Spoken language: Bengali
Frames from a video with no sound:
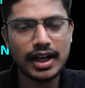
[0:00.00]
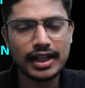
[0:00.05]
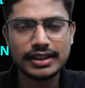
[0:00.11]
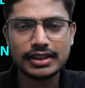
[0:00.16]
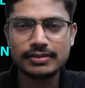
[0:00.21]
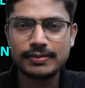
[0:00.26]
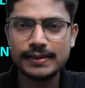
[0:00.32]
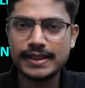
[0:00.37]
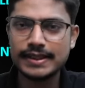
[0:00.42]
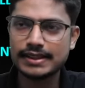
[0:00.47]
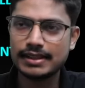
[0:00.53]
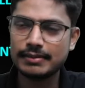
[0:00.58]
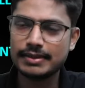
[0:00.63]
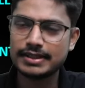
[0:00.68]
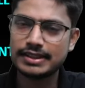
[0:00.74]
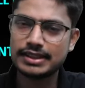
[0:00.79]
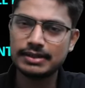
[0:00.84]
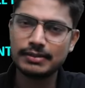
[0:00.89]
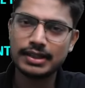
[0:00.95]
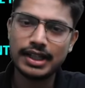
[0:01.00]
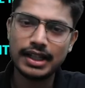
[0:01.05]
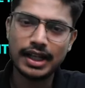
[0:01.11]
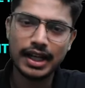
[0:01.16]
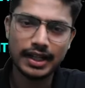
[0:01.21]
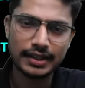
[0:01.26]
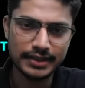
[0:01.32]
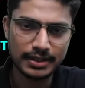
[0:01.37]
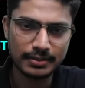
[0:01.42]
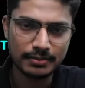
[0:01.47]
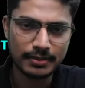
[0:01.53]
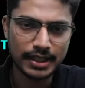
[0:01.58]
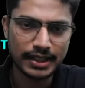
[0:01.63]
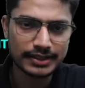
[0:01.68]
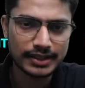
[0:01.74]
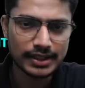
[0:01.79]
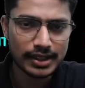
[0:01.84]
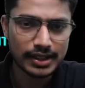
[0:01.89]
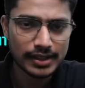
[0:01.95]
other physics chemistry মিলে 100
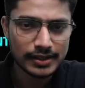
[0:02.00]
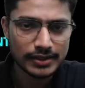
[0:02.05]
marks